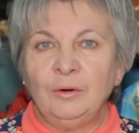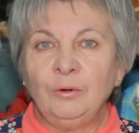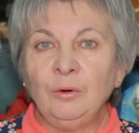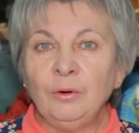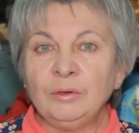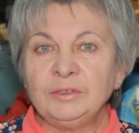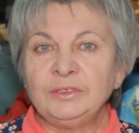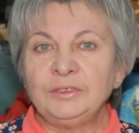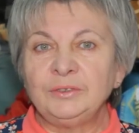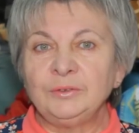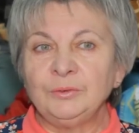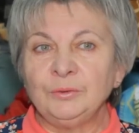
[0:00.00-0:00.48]

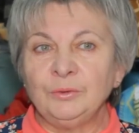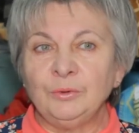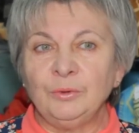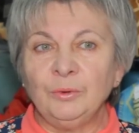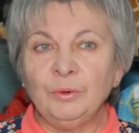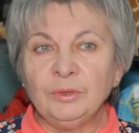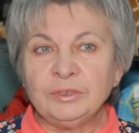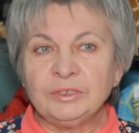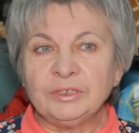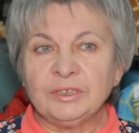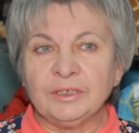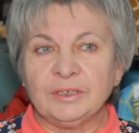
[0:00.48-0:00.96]
Когти у
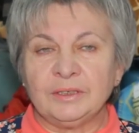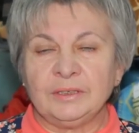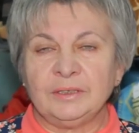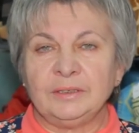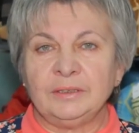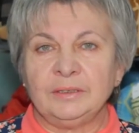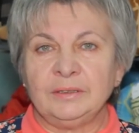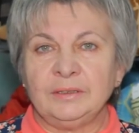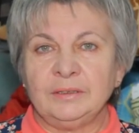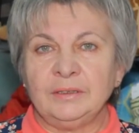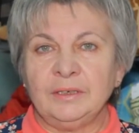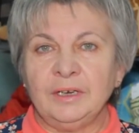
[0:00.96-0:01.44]
кошек
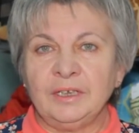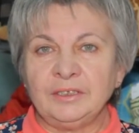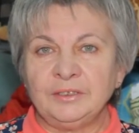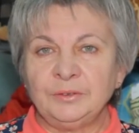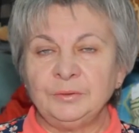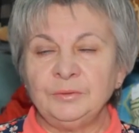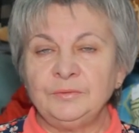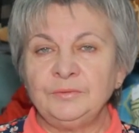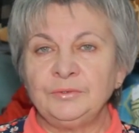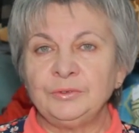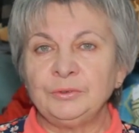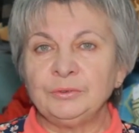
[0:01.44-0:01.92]

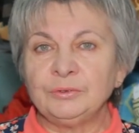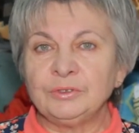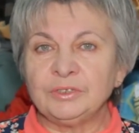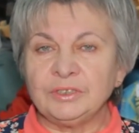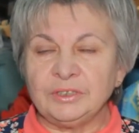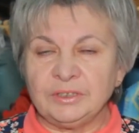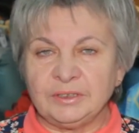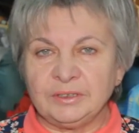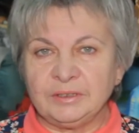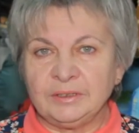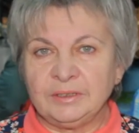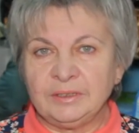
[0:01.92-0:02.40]
растут всю
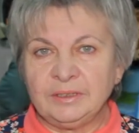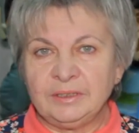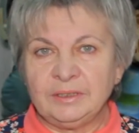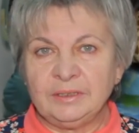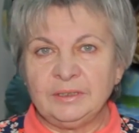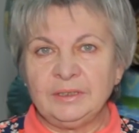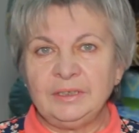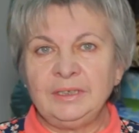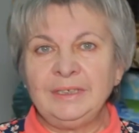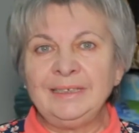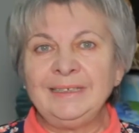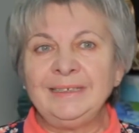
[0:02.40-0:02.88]
жизнь,
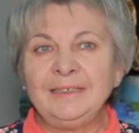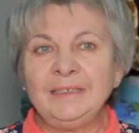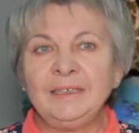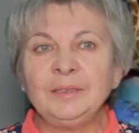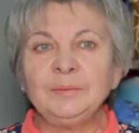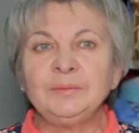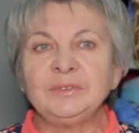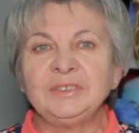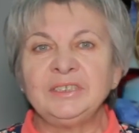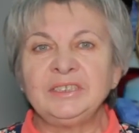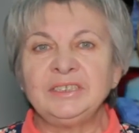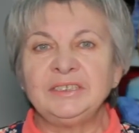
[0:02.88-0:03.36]
и
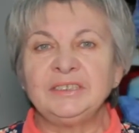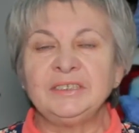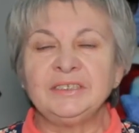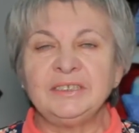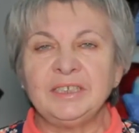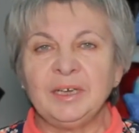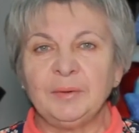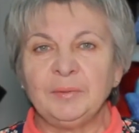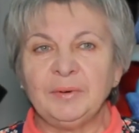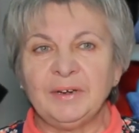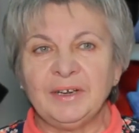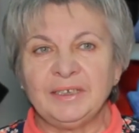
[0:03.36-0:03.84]
им жизненно
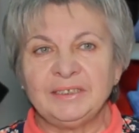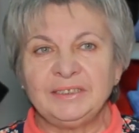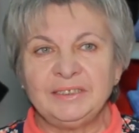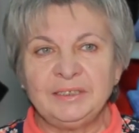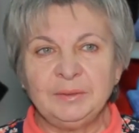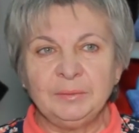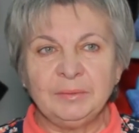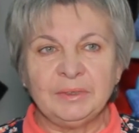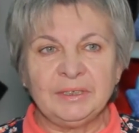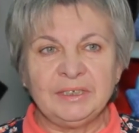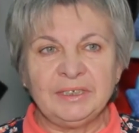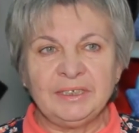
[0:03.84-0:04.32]

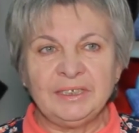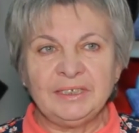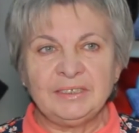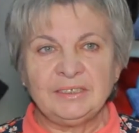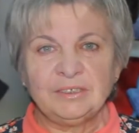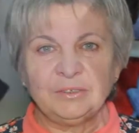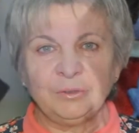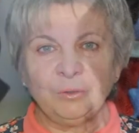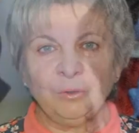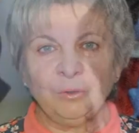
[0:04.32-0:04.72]
необходимо эти